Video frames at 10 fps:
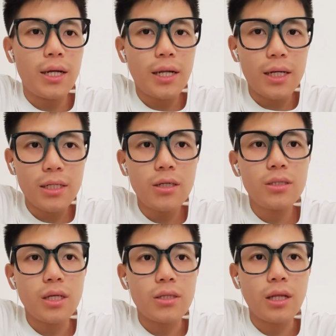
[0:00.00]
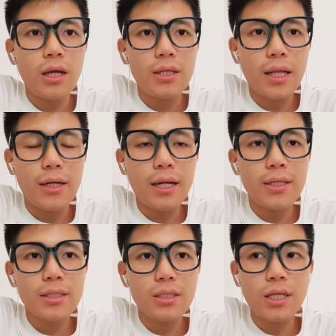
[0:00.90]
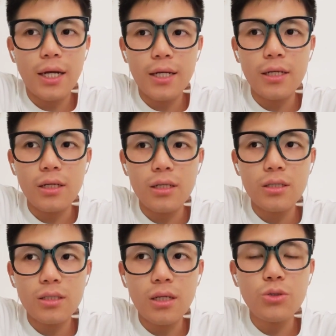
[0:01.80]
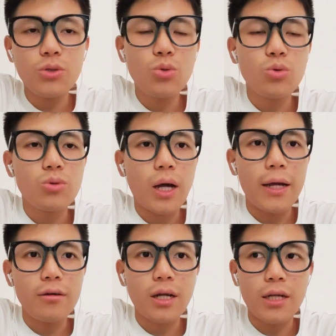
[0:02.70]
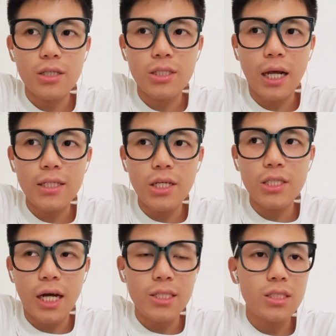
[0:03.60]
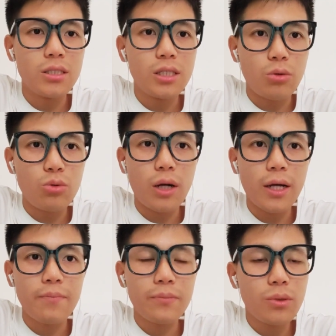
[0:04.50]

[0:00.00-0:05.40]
他个人单单是在声誉度还有他的商业价值角度来看，